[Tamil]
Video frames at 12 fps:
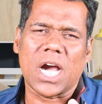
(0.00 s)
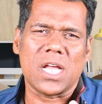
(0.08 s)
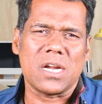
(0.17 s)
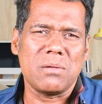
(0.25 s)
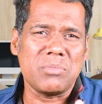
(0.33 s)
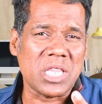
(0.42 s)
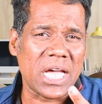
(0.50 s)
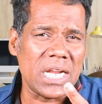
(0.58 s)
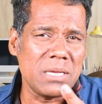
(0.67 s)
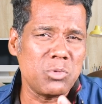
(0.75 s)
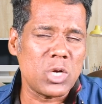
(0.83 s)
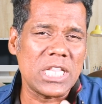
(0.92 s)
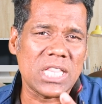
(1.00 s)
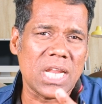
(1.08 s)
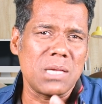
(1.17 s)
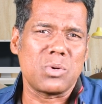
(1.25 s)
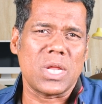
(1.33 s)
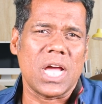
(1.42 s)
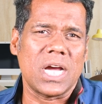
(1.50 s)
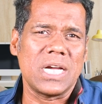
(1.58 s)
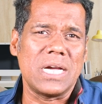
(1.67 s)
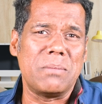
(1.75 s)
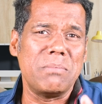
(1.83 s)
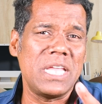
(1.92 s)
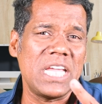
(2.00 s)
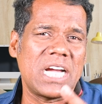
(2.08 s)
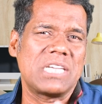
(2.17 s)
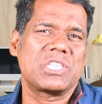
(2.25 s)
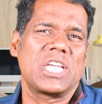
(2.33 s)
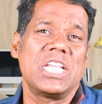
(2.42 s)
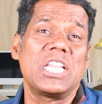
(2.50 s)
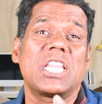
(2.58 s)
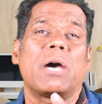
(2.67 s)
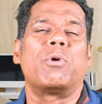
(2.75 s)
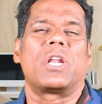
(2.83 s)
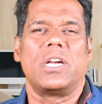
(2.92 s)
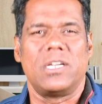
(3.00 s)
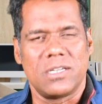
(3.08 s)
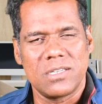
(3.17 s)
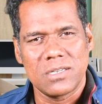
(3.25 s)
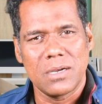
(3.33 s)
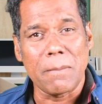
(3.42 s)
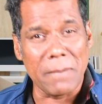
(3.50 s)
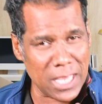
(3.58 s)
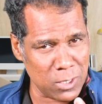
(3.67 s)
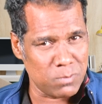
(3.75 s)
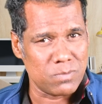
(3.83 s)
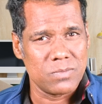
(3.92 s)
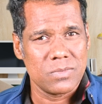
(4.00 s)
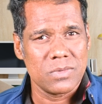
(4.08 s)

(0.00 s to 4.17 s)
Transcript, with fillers: காரணம் தலைமுறை தலைமுறையாக அமெரிக்கா செய்த தவறுகள் மேலும்